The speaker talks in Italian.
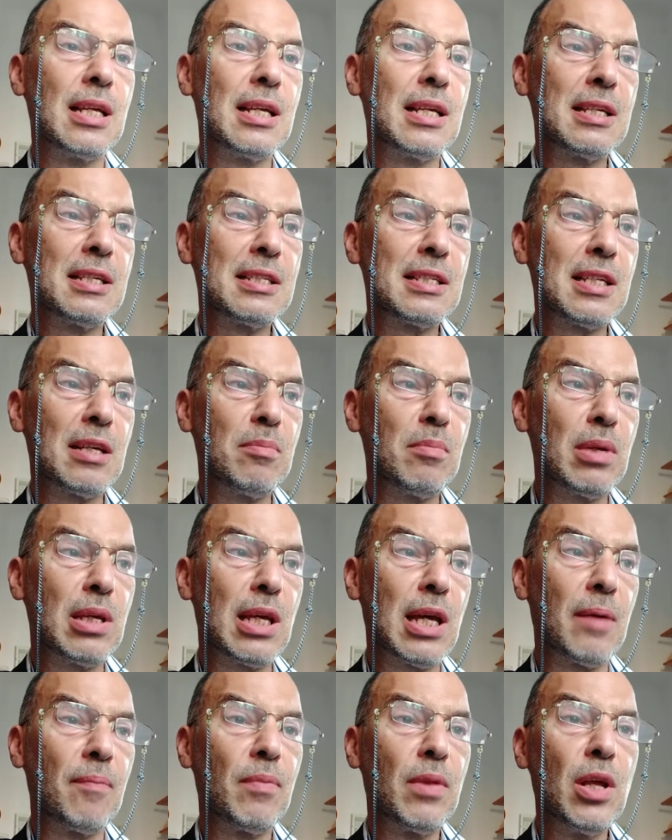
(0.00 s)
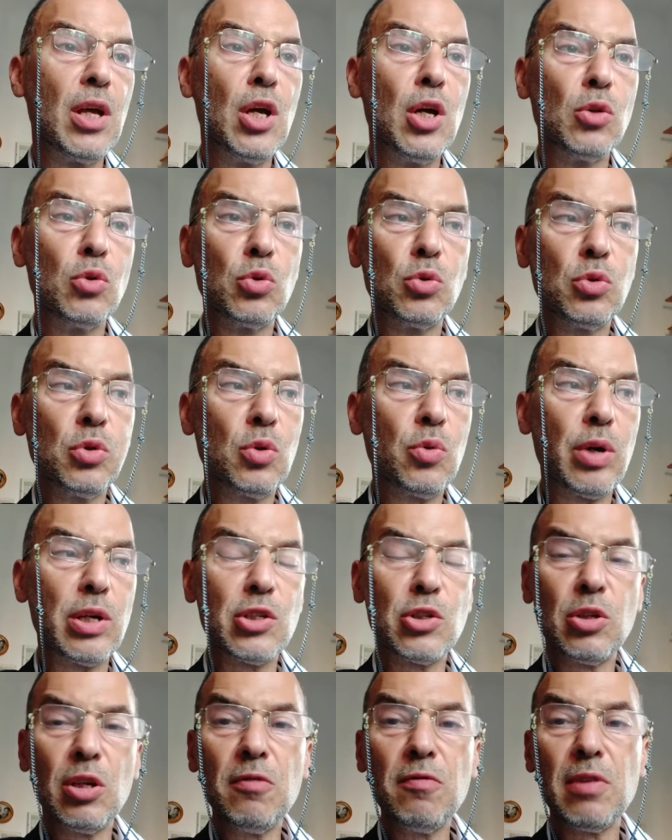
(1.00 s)
Samia. Tutto
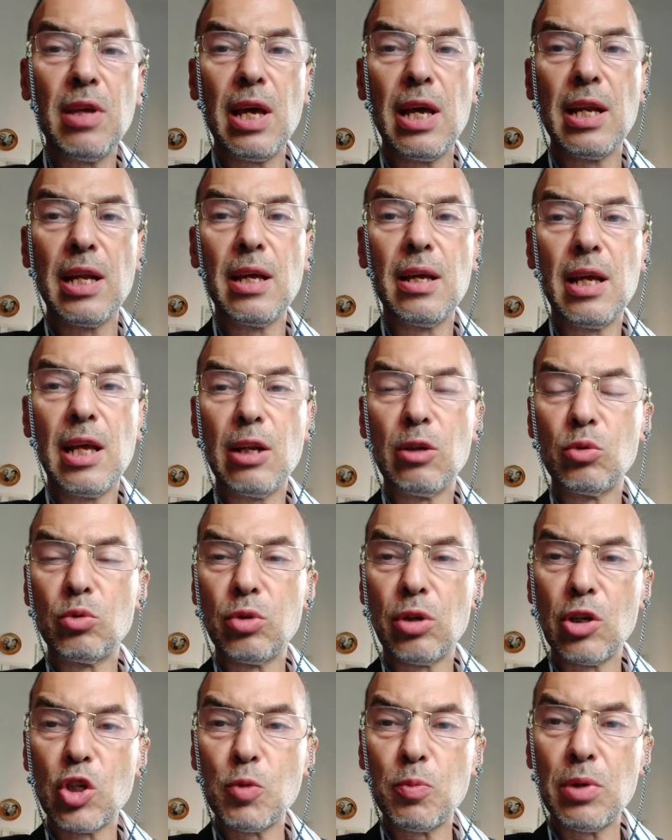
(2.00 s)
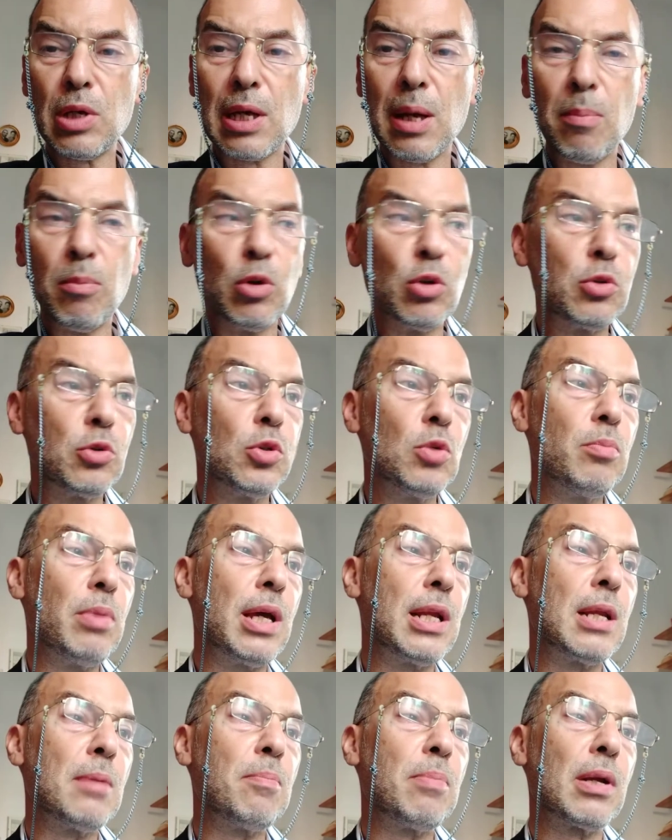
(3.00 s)
questo avviene, e l'autore lo spiega molto
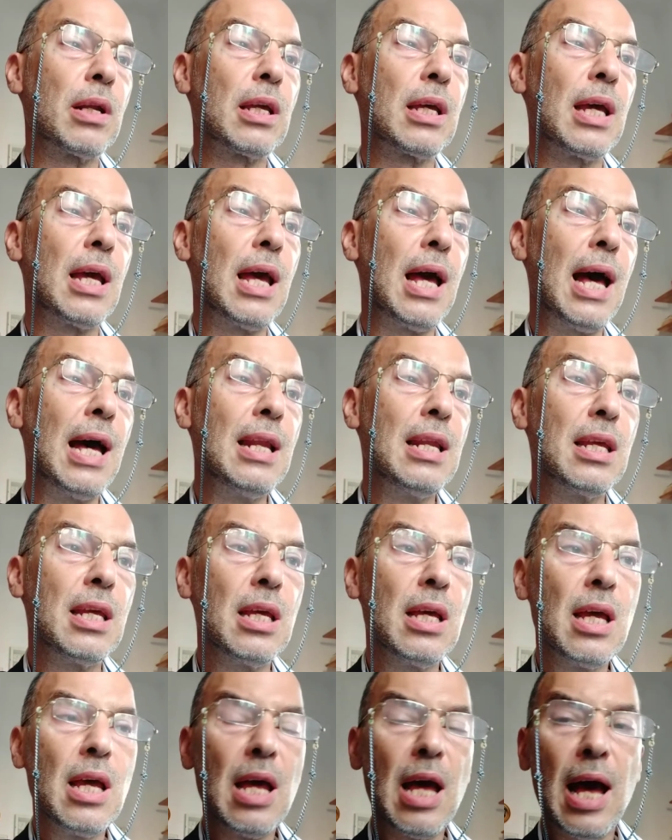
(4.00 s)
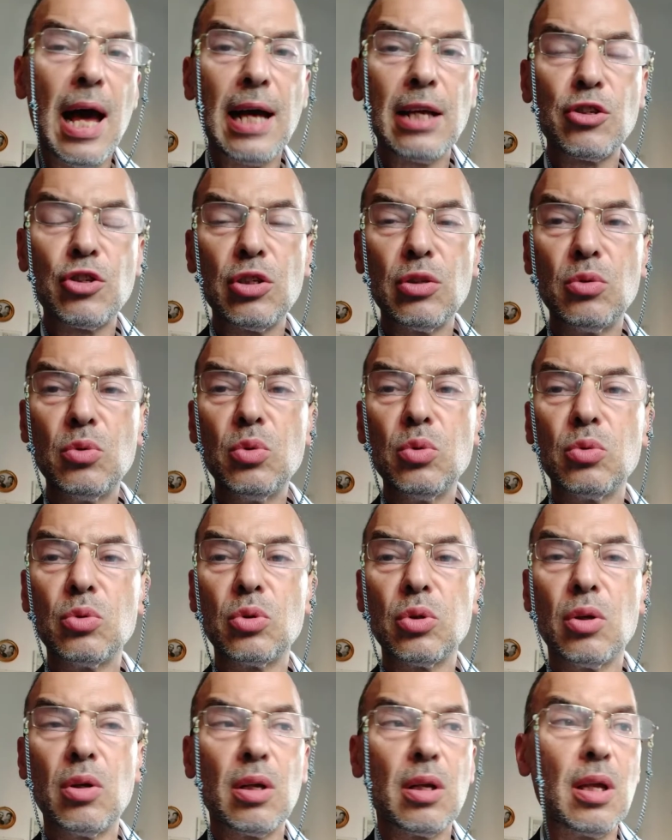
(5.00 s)
bene, perché Ali ha
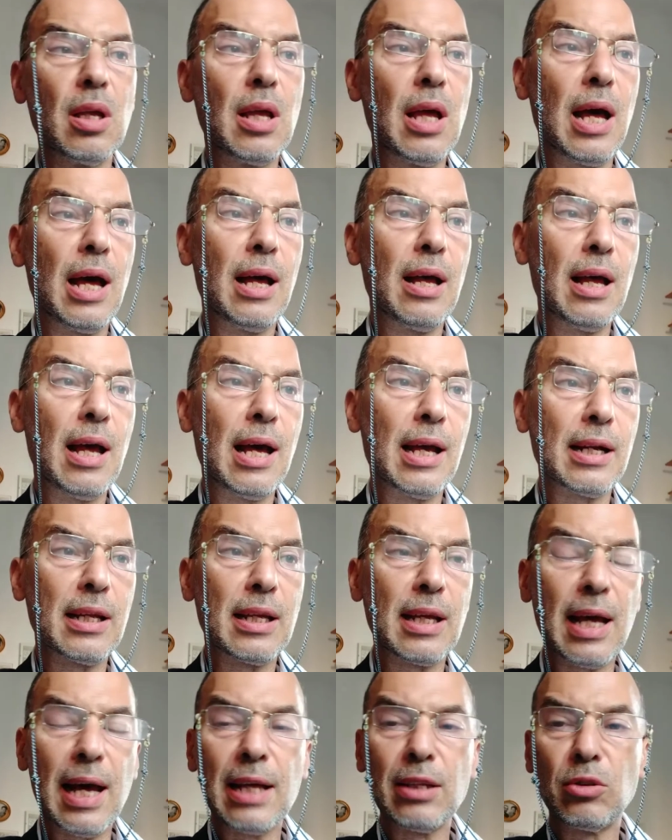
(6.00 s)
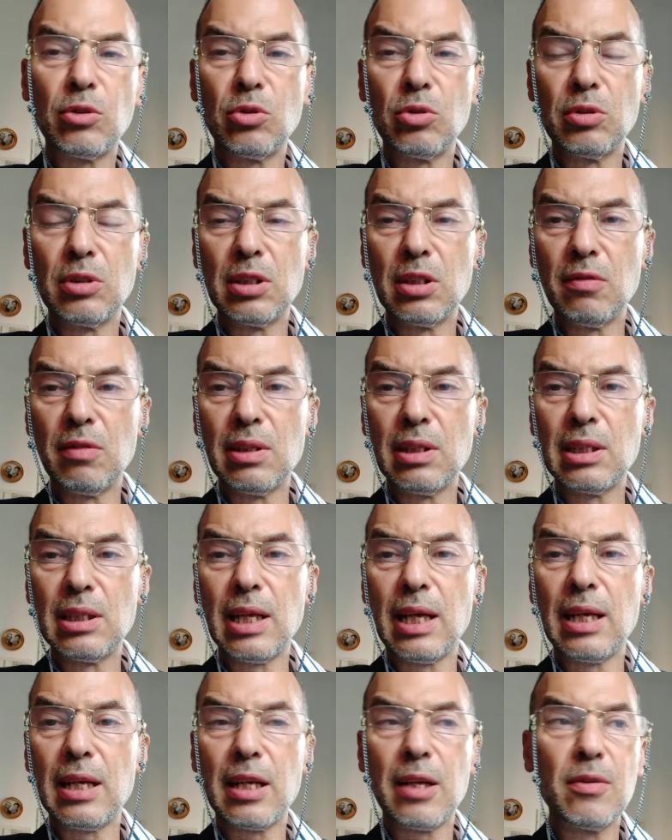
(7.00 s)
ceduto al ricatto di
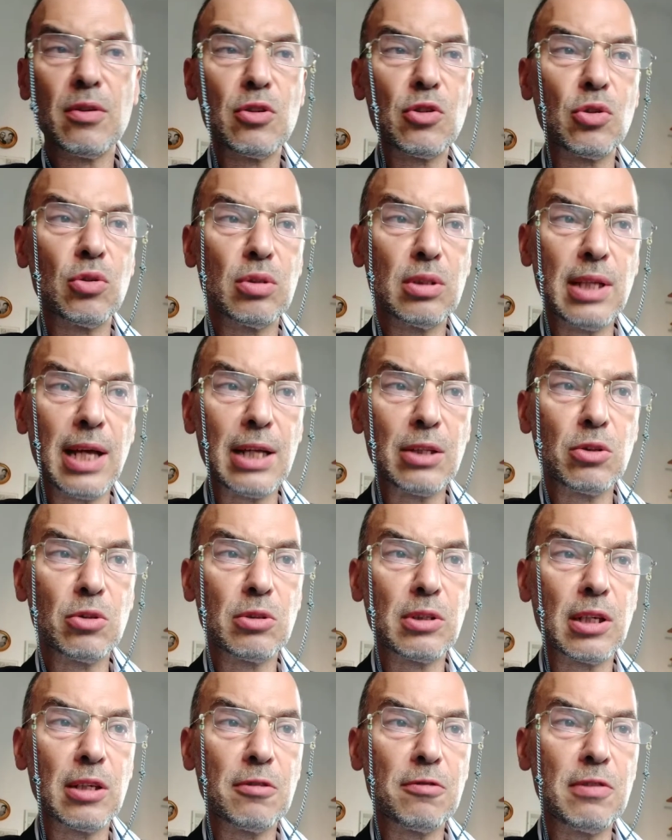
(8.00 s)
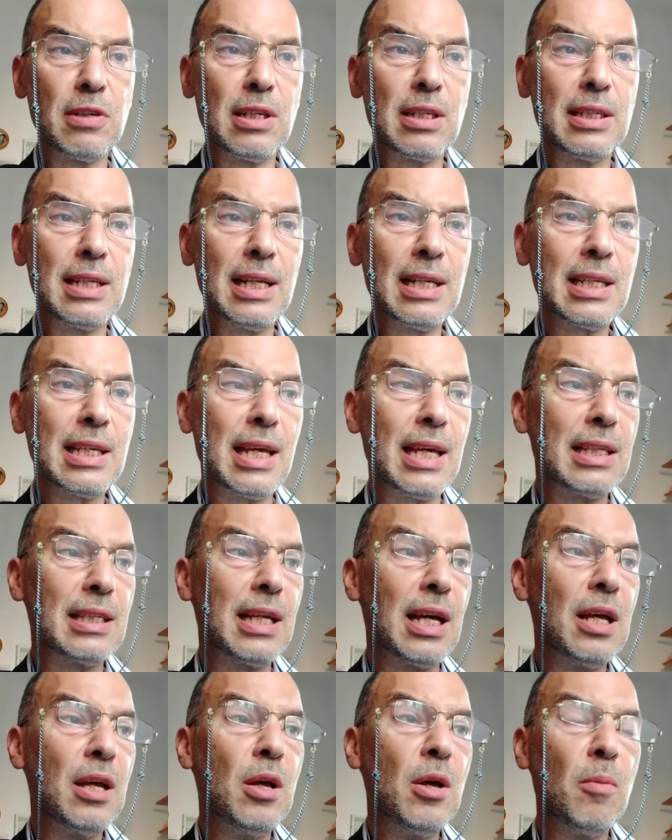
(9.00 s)
diventare soldato tra le file di
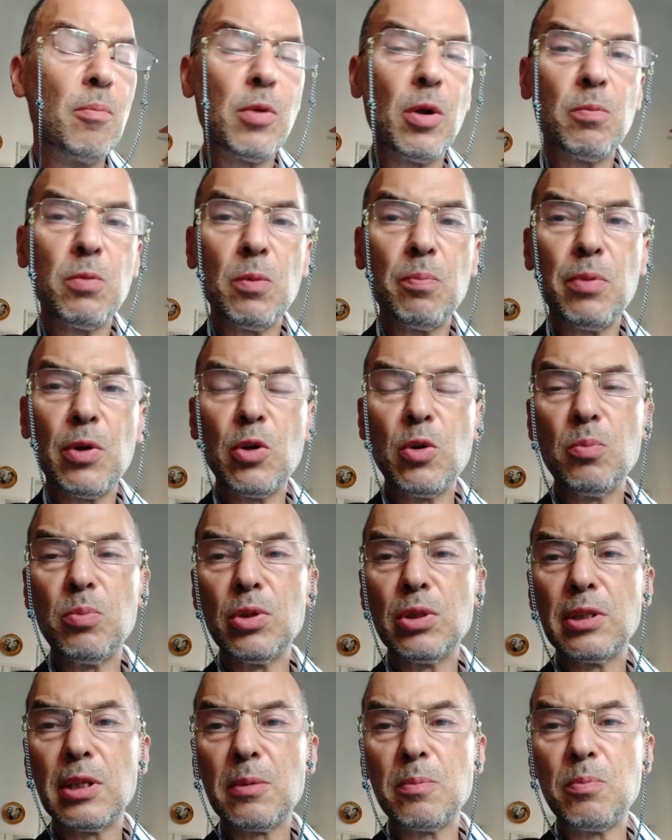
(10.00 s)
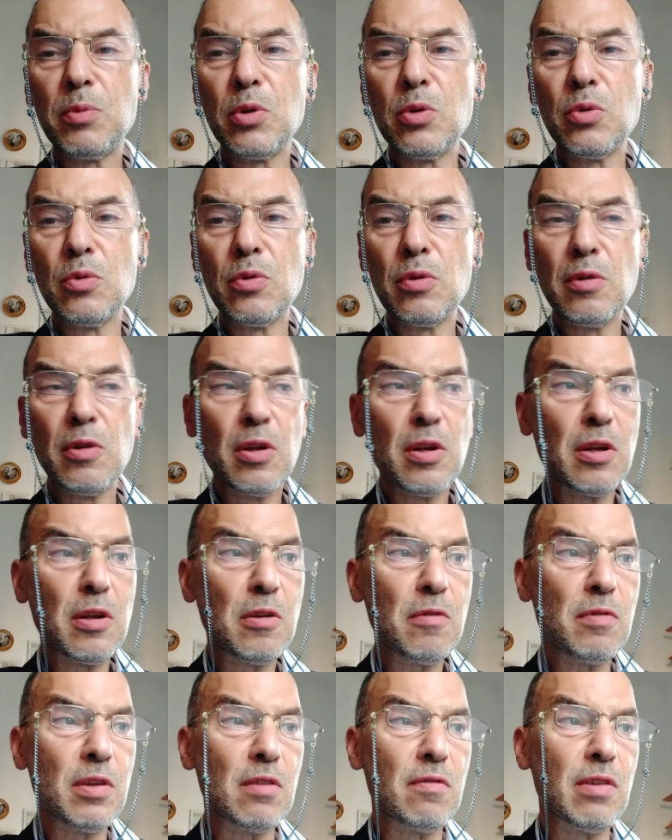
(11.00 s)
Al-Qaeda proprio per non poter più
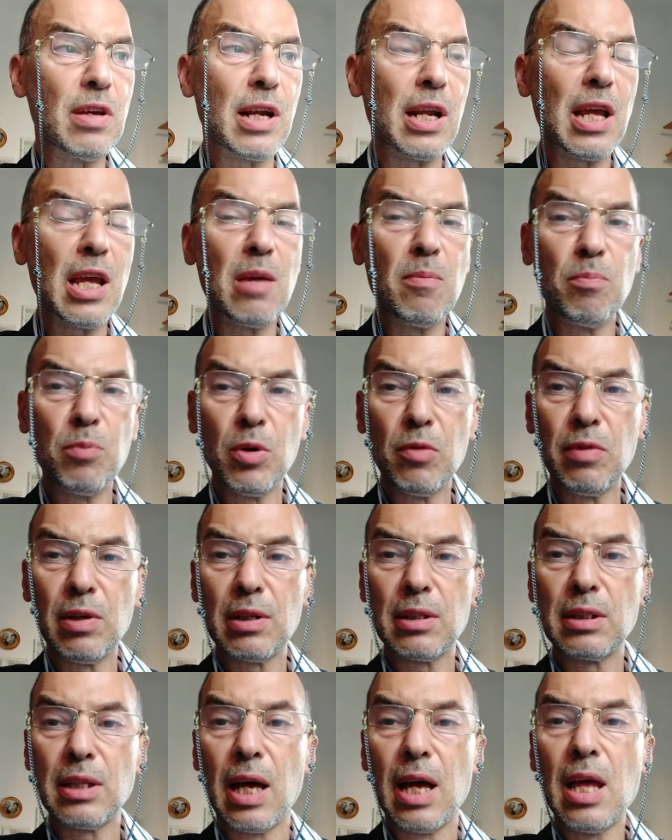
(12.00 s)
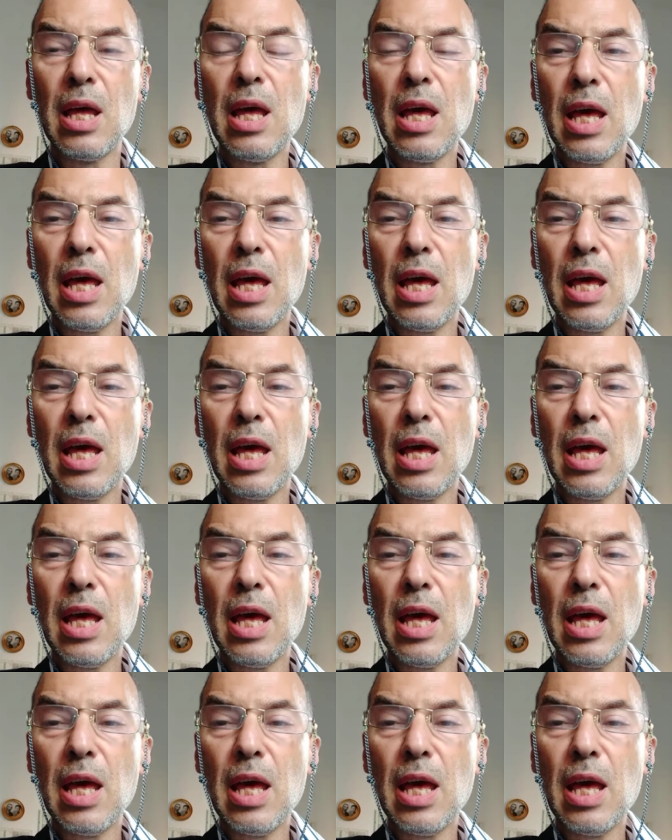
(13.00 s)
vivere in povertà.